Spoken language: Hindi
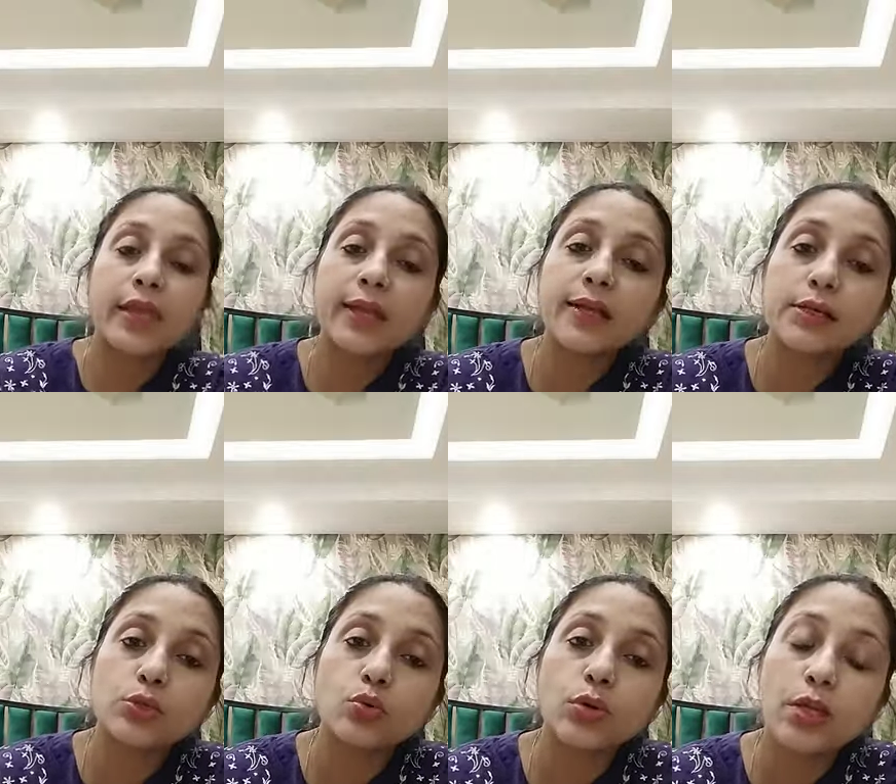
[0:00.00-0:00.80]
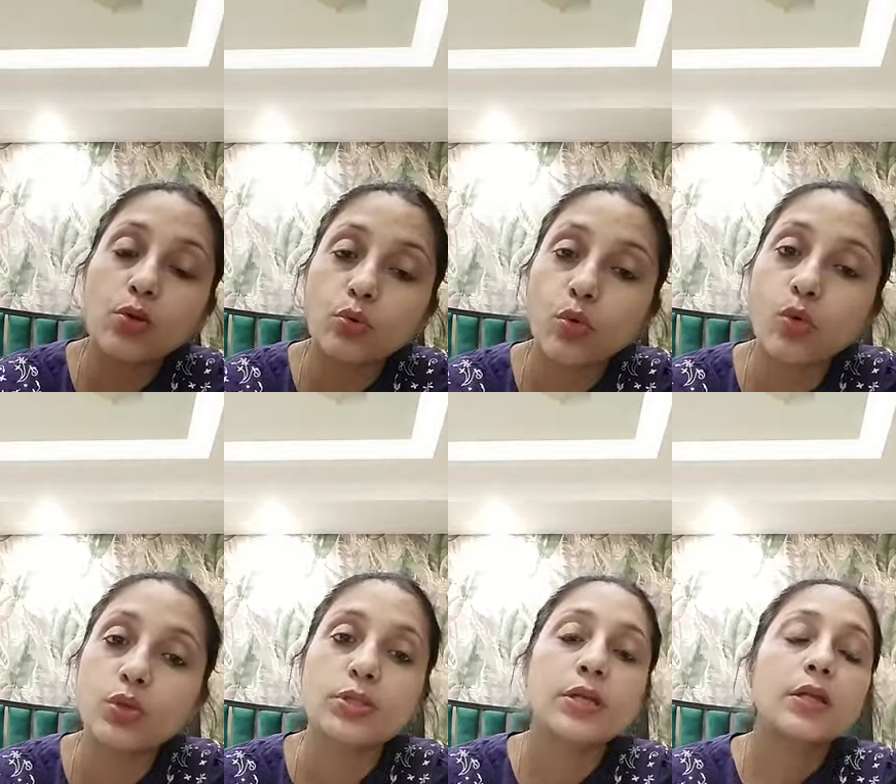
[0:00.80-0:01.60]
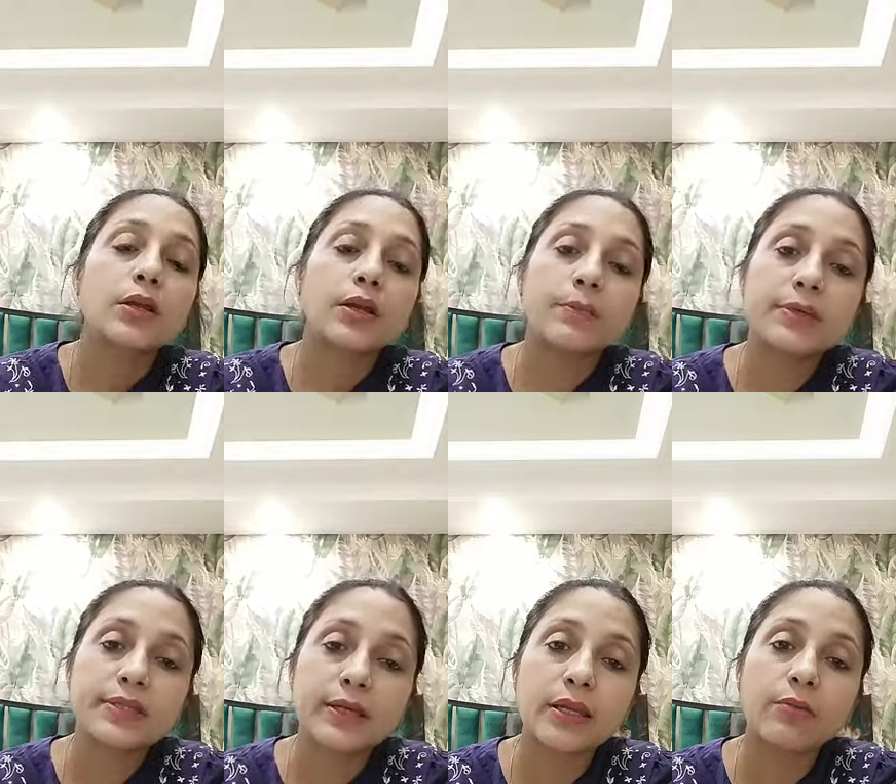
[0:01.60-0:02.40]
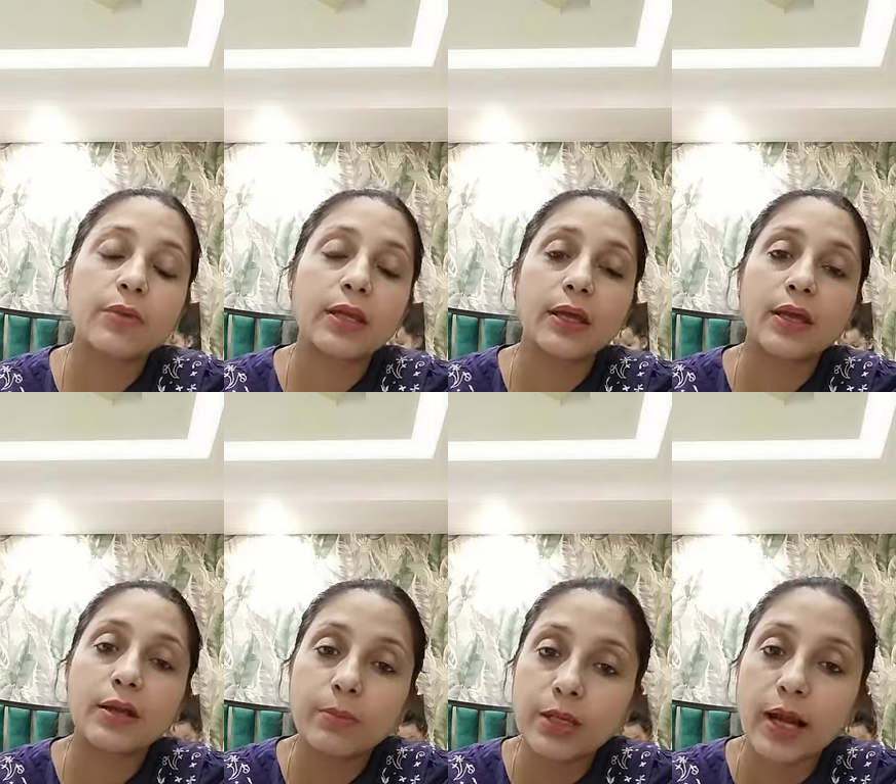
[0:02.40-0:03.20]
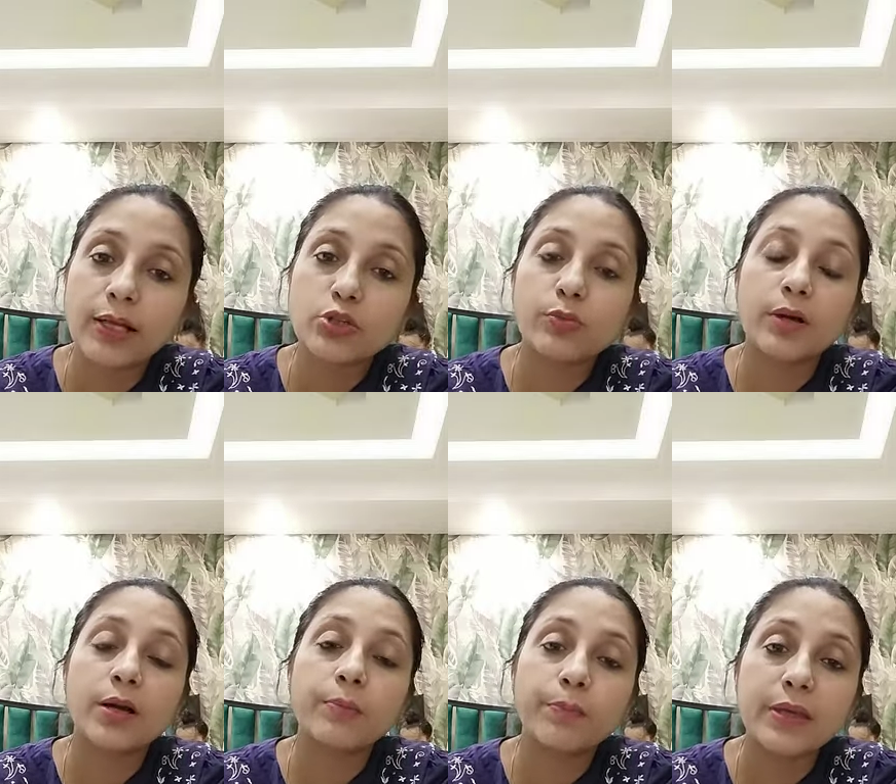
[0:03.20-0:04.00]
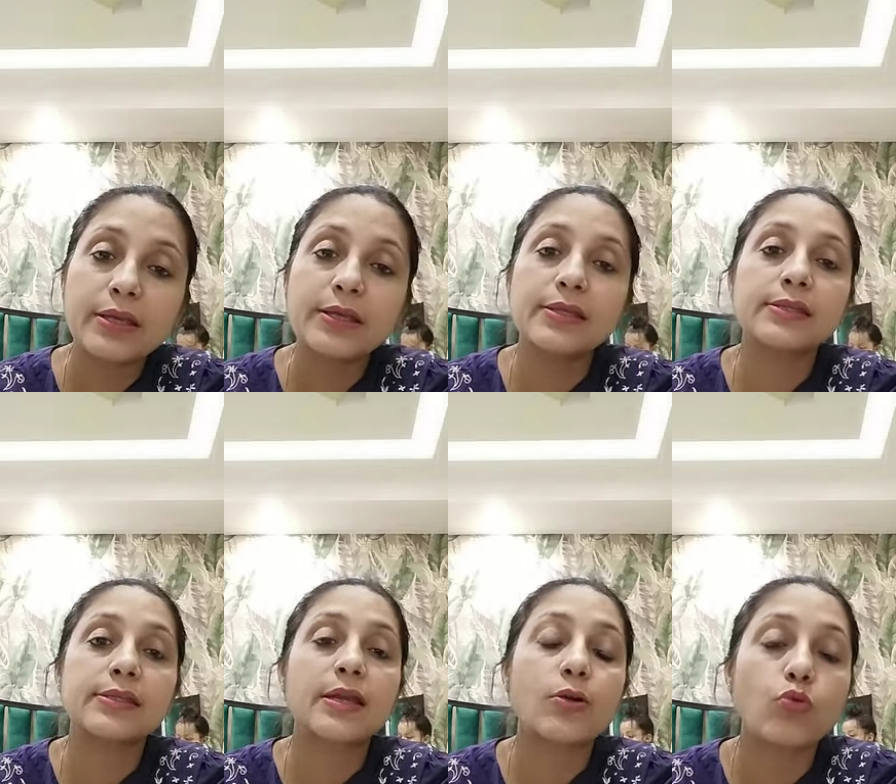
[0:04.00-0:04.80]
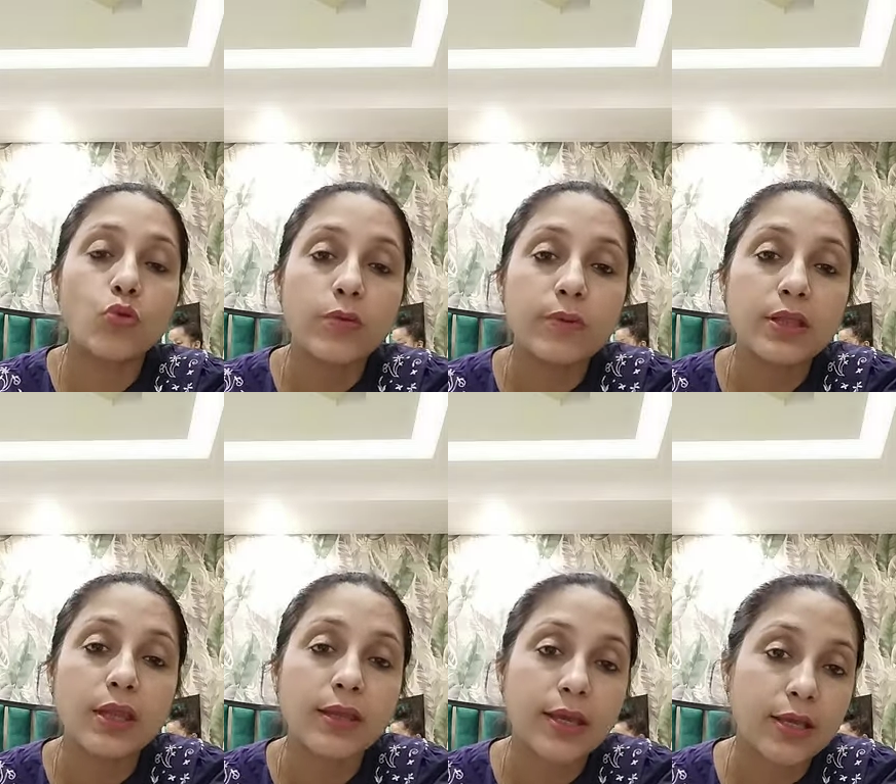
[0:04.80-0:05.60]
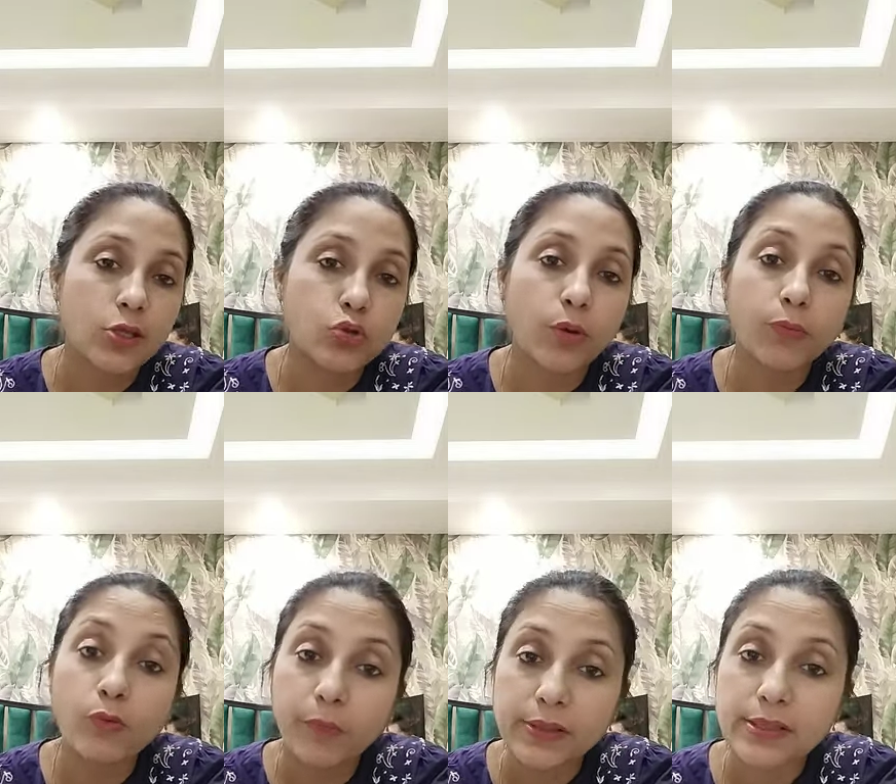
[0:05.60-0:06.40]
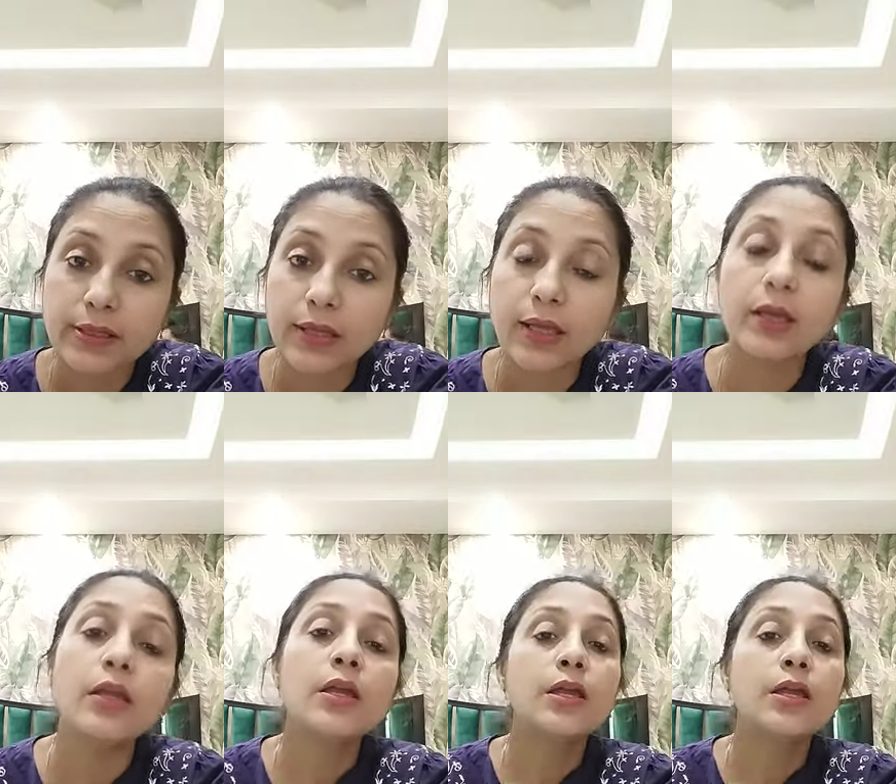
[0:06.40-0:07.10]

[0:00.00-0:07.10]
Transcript: एक कटोरी रोज़ कभी चना बनाया कभी राजमा पीज या कोई भी तरीके की जो आपको पसंद है